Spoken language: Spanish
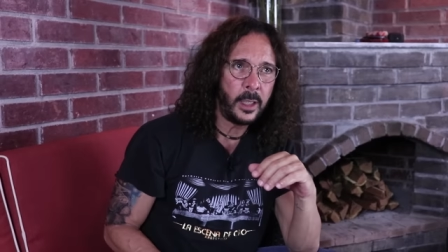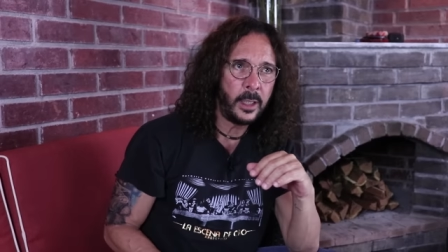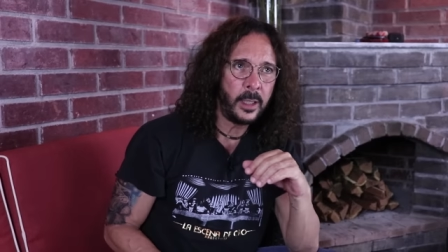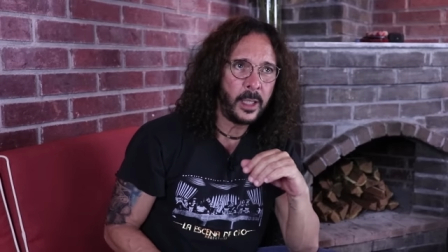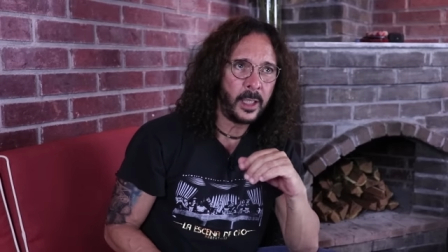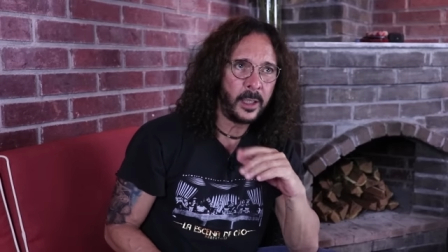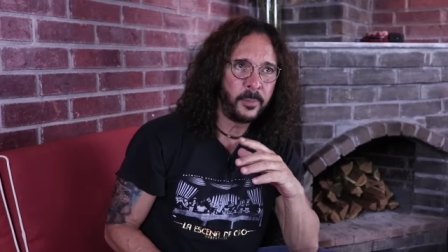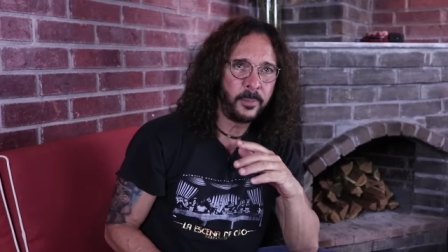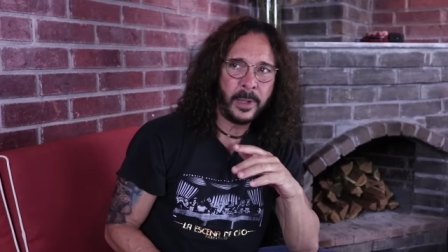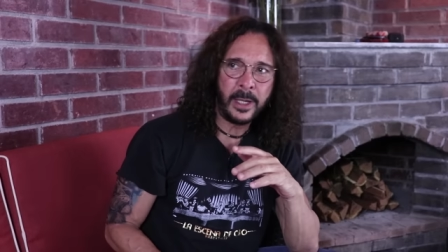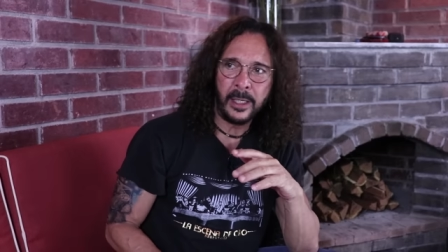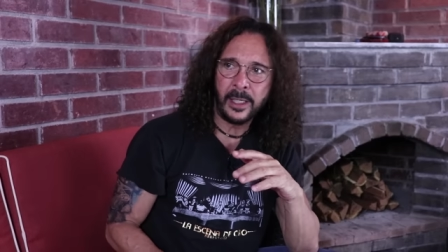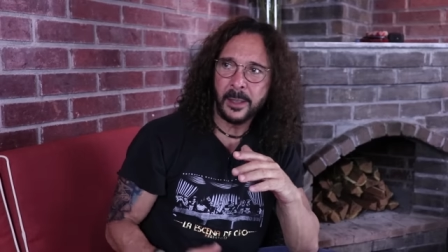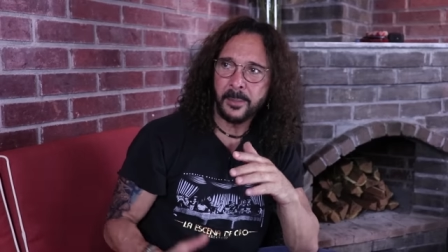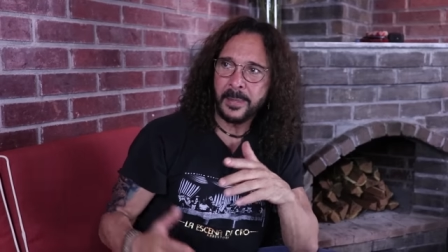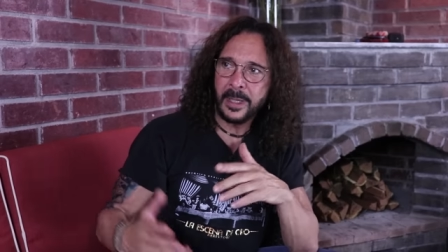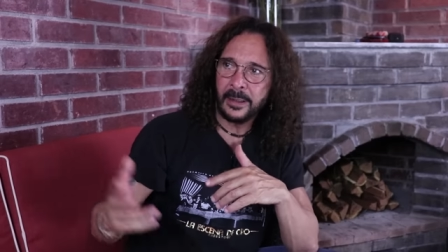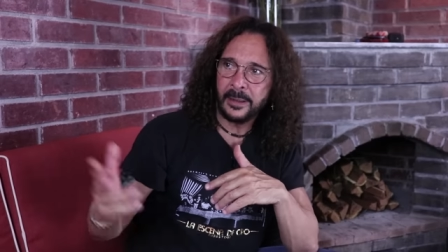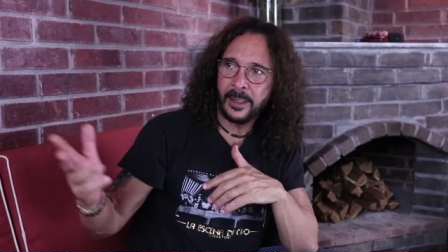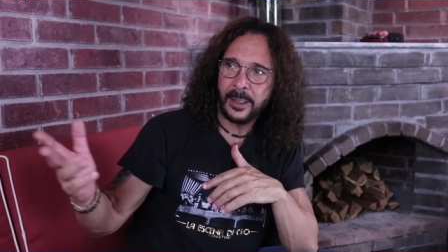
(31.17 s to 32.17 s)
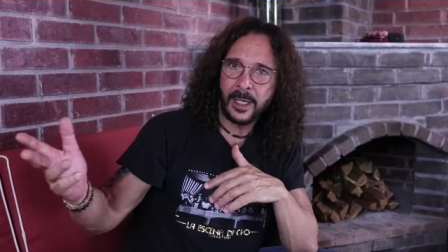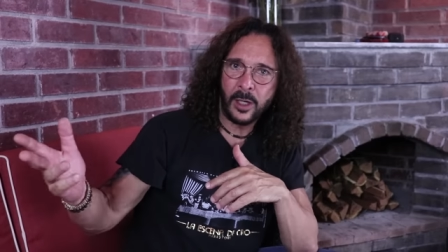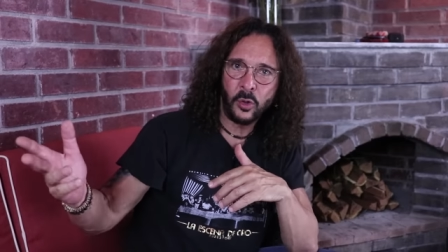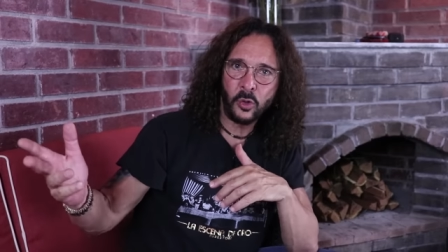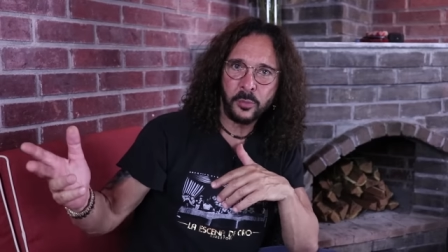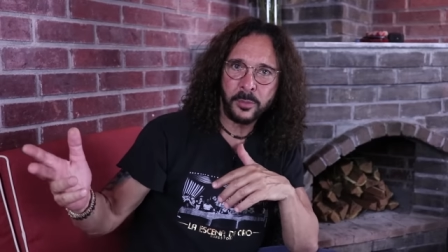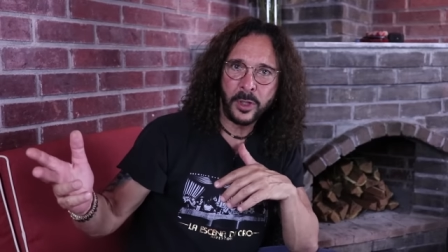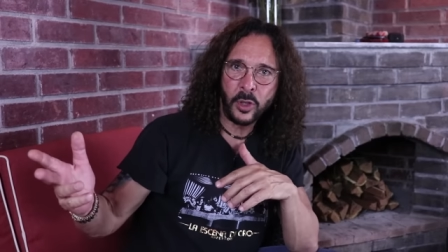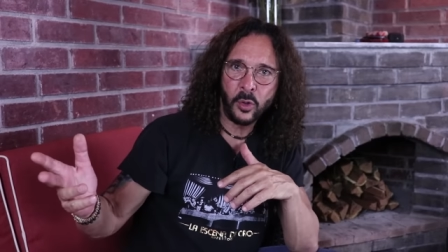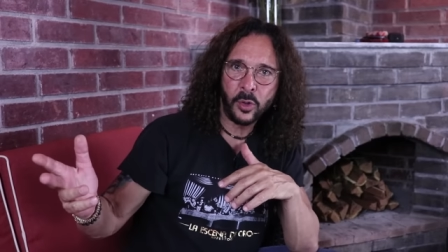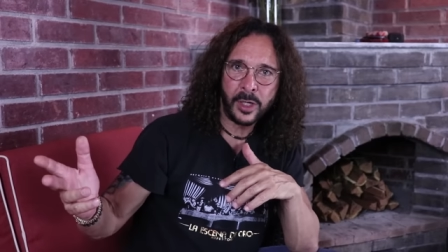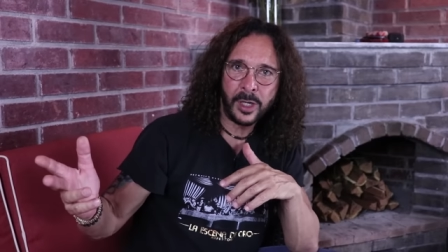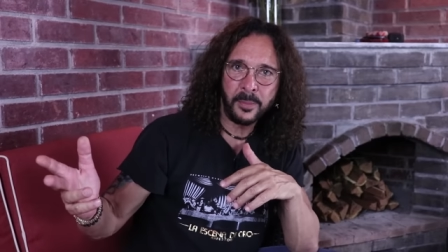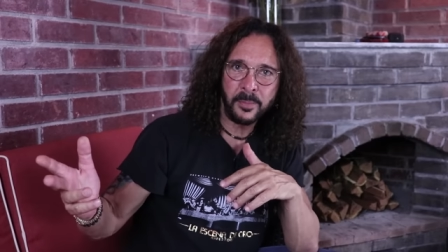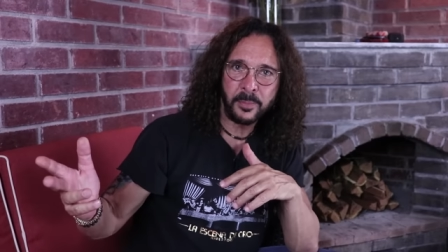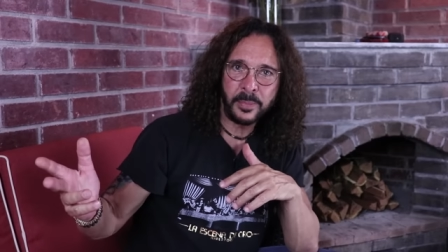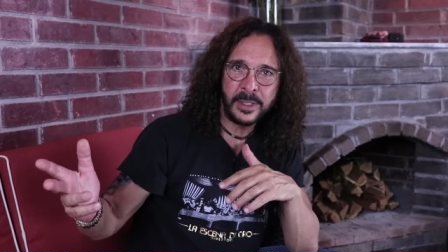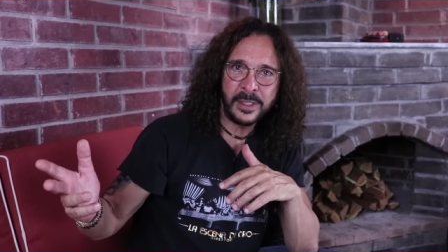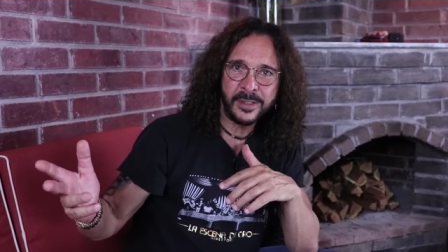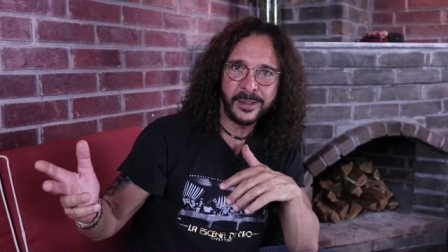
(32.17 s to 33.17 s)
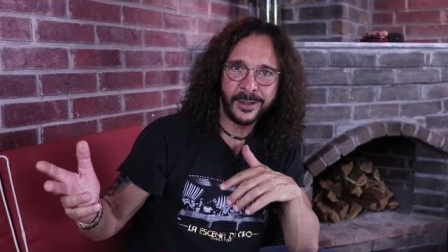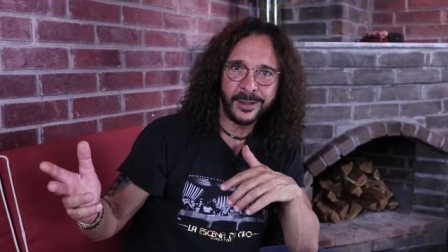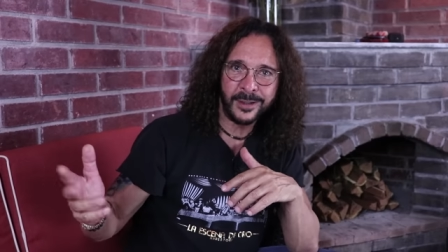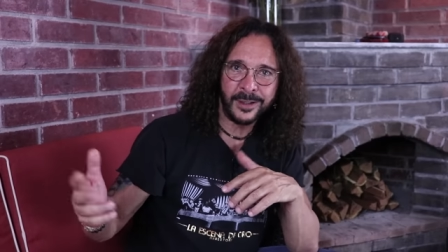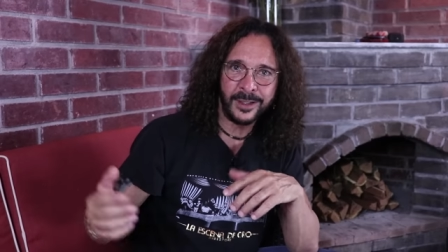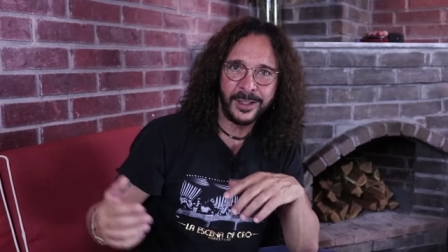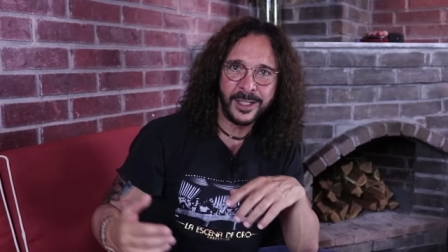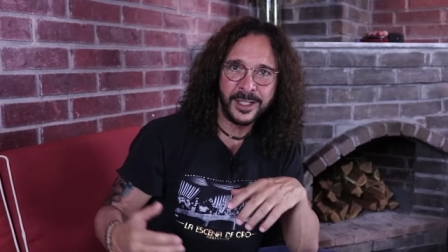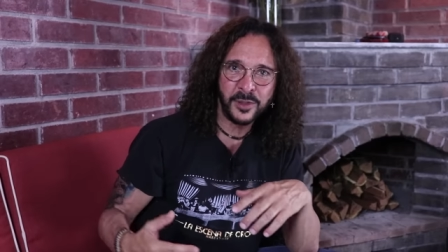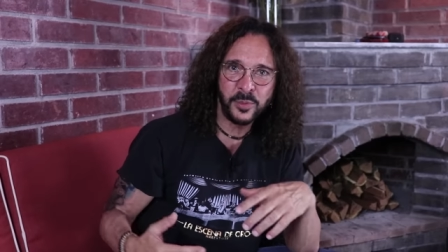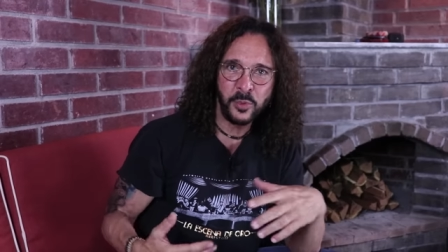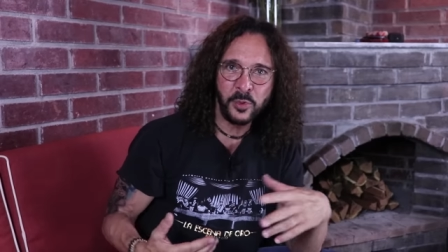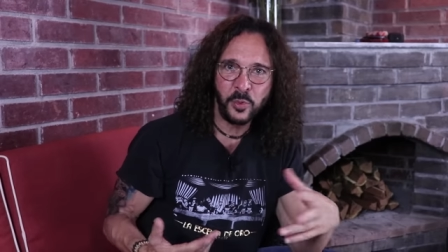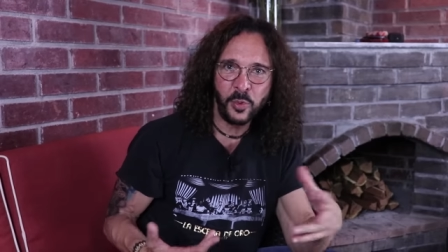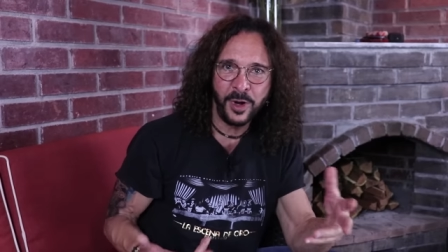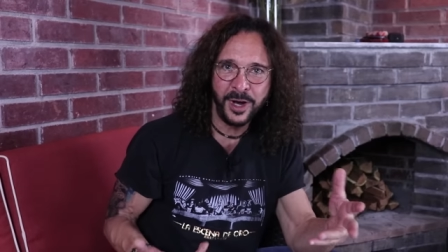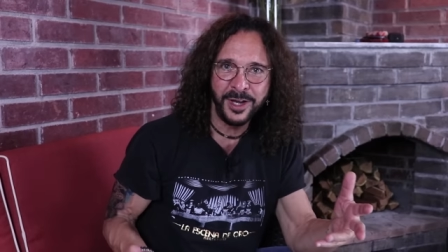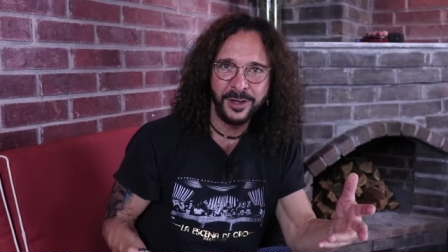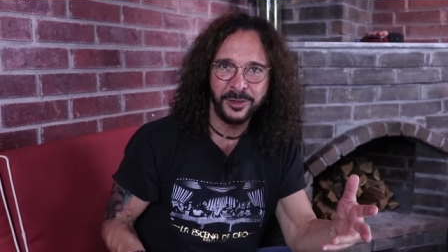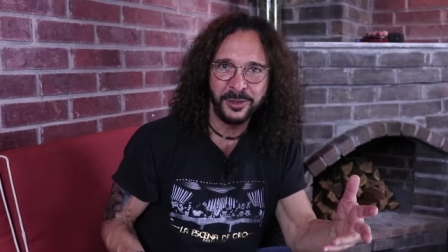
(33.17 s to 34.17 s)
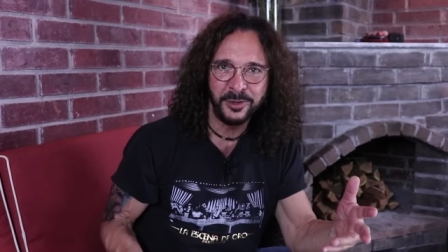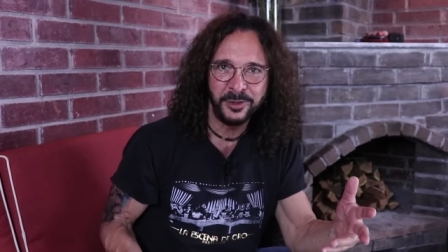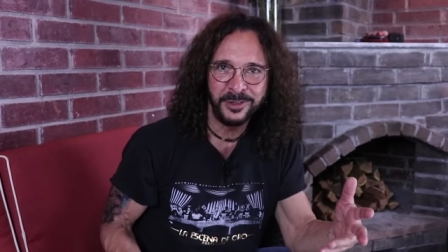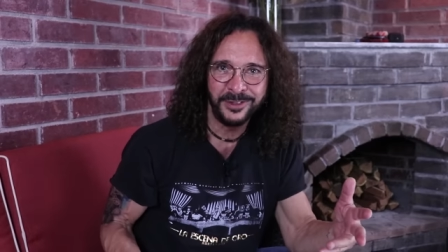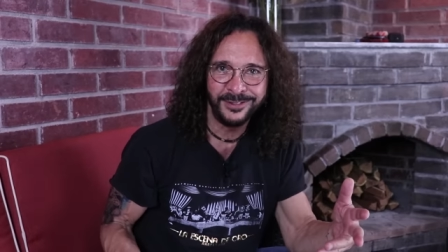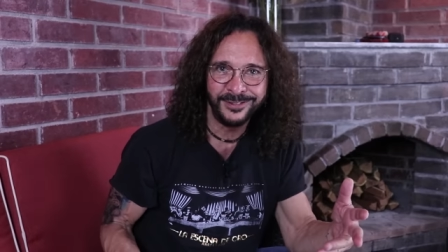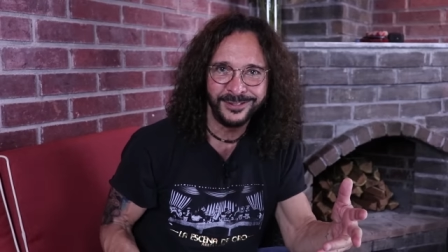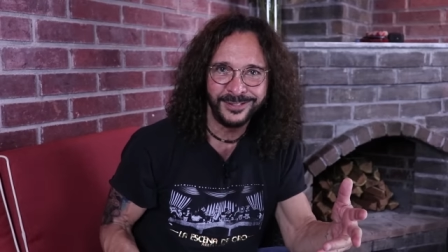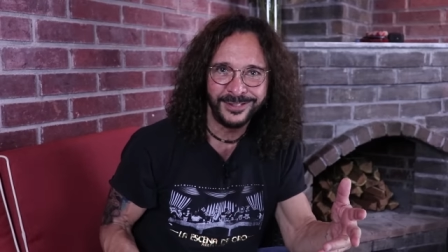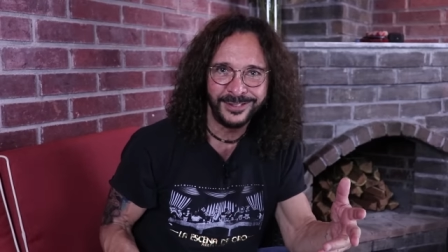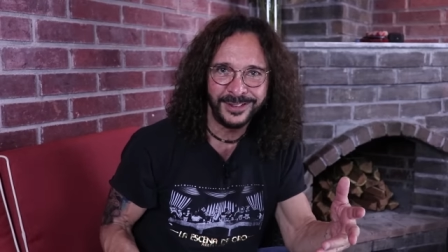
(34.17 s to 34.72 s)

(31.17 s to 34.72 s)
y de repente meten a un mediocampista que es muy bueno, ¿no?